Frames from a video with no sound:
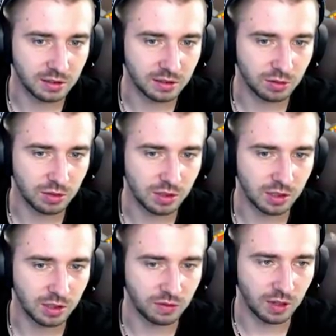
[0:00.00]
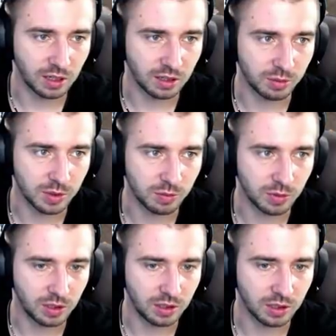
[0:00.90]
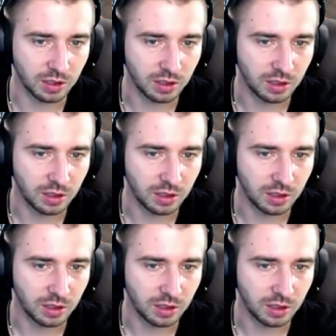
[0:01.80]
Он стоит варлок, посмотрите.